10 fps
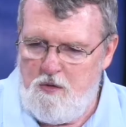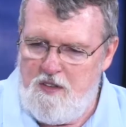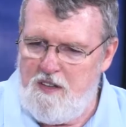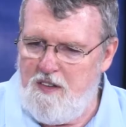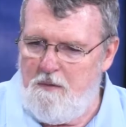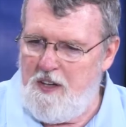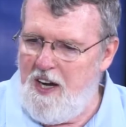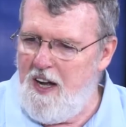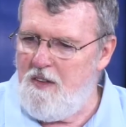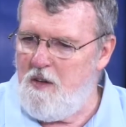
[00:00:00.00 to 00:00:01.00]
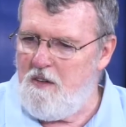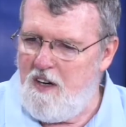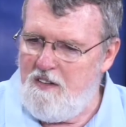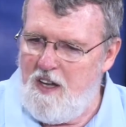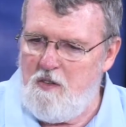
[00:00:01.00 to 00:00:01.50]
Tú estás caminando,
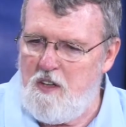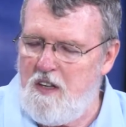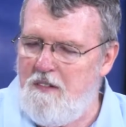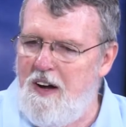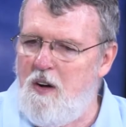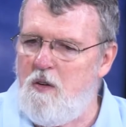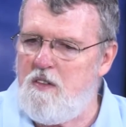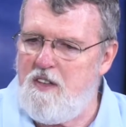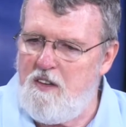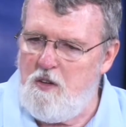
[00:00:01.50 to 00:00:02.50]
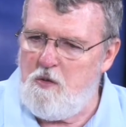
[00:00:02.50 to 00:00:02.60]
regresando al trabajo, estás